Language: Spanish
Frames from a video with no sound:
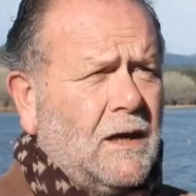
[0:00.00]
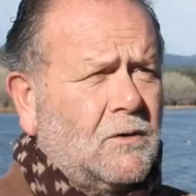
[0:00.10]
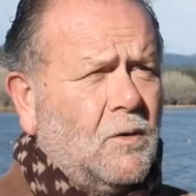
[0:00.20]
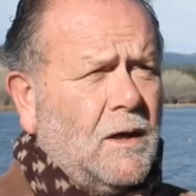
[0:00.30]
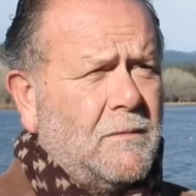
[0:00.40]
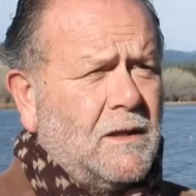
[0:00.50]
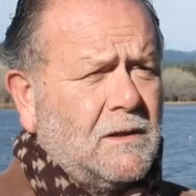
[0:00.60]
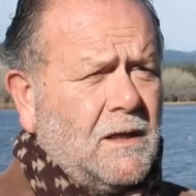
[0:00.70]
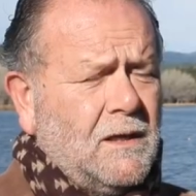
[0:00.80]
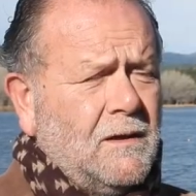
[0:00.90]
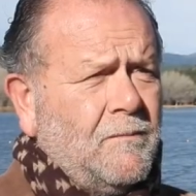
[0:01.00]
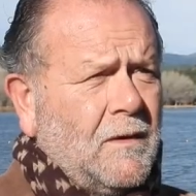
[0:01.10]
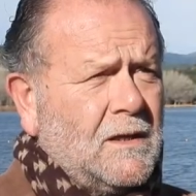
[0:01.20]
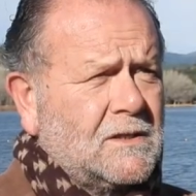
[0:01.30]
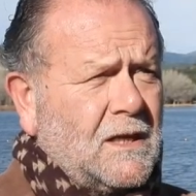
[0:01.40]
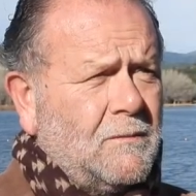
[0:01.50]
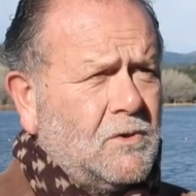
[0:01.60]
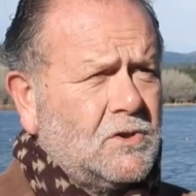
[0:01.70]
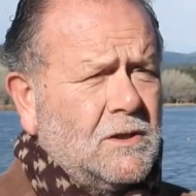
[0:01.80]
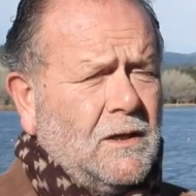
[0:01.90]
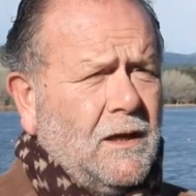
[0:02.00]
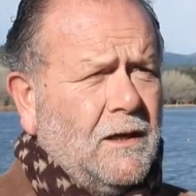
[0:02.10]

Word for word: Actualmente estamos